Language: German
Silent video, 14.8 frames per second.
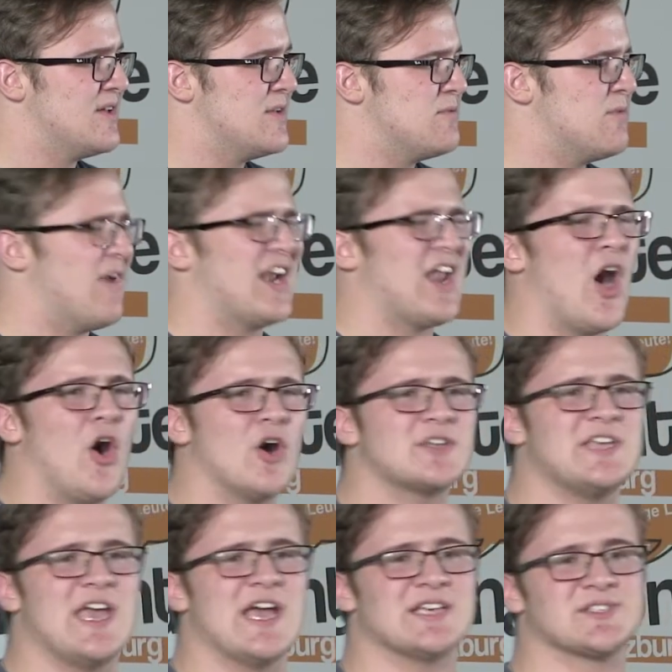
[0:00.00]
Wir waren auch
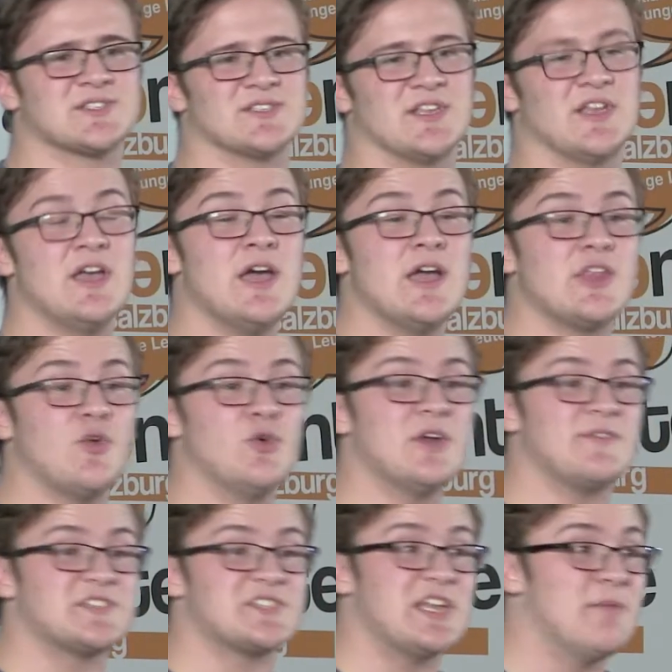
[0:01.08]
die Ersten, die
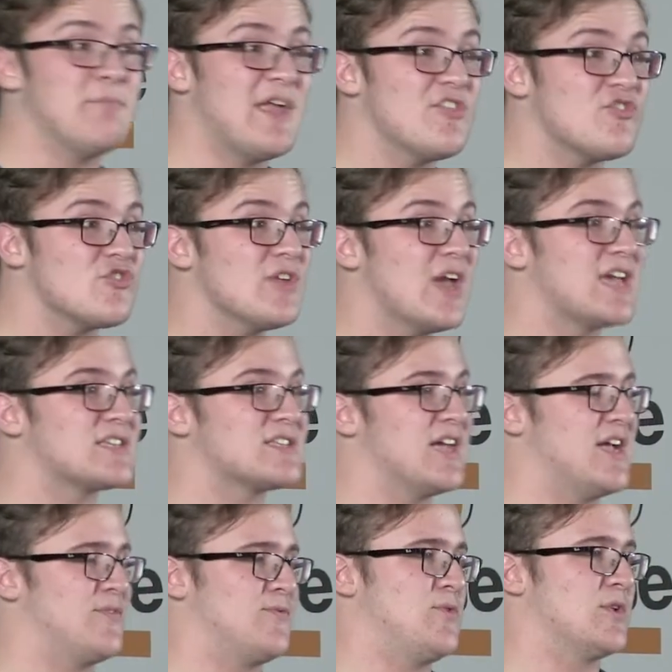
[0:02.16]
universelle Menschenrechte
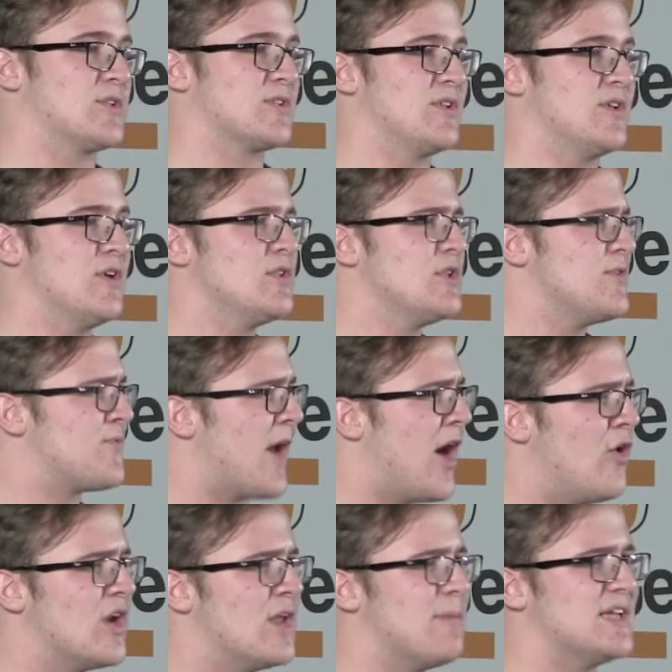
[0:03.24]
einführten, die
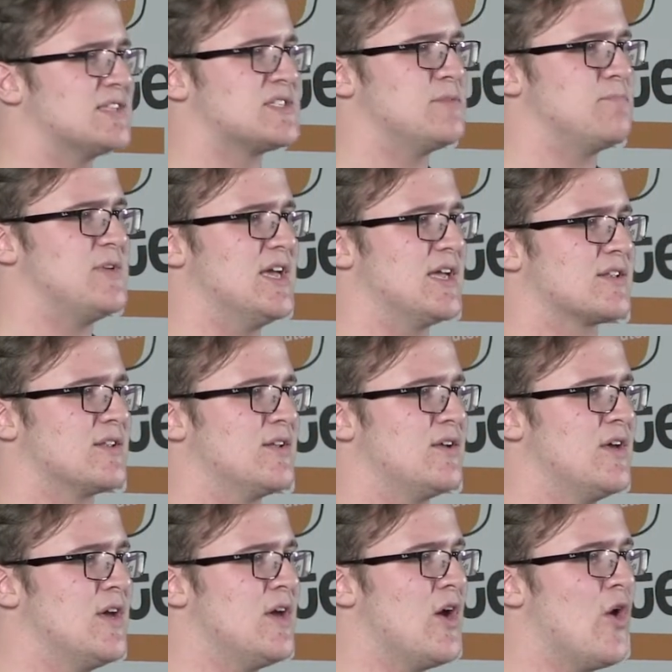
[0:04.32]
Frauen emanzipierten
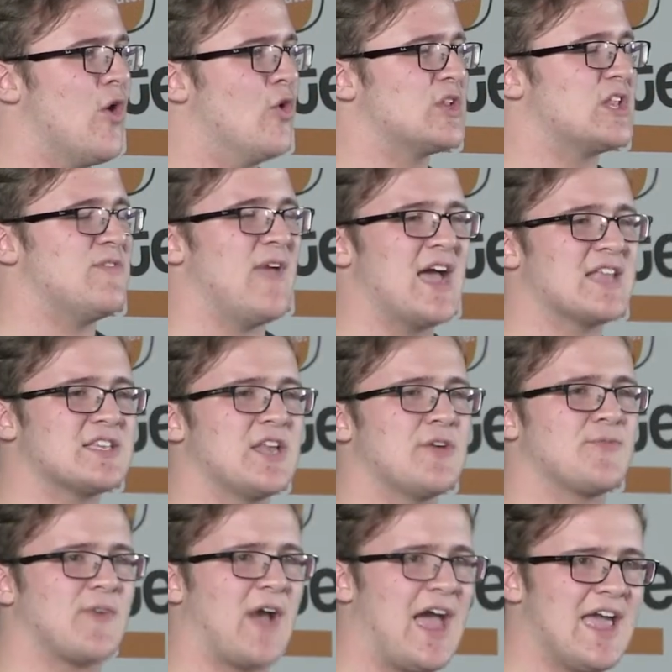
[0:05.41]
und die Werte der
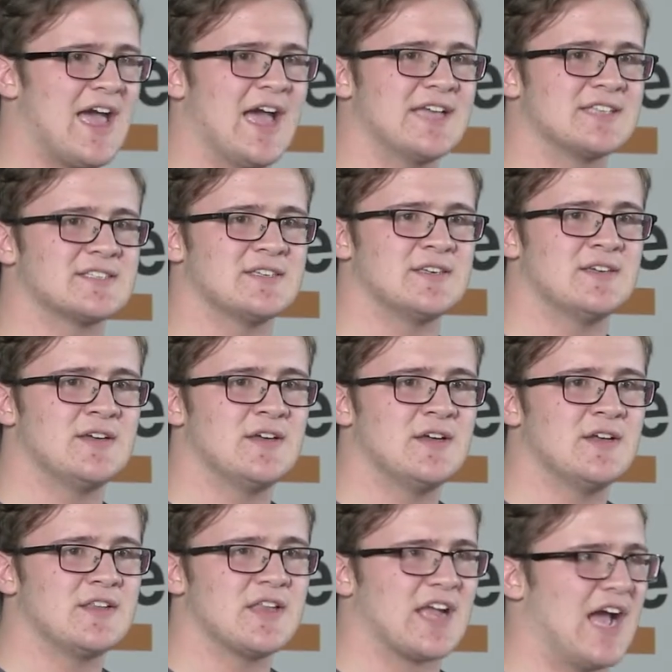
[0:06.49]
Freiheit
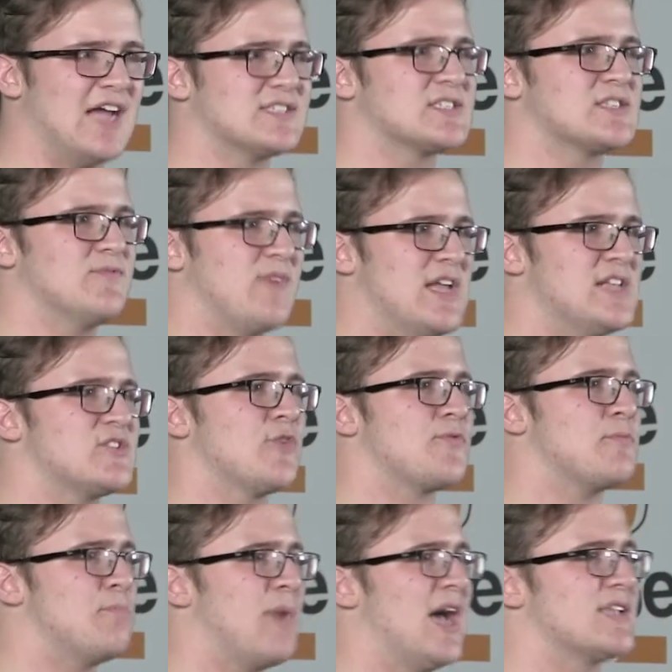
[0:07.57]
der ganzen Welt
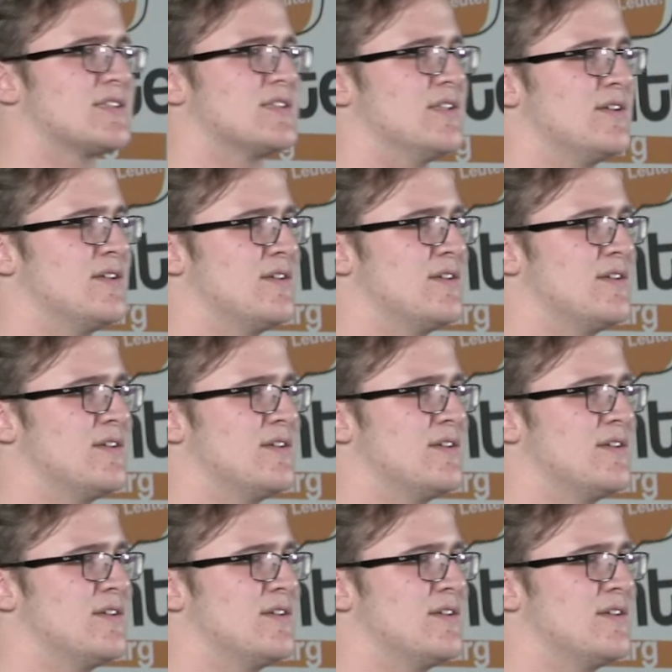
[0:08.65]
offenbarten.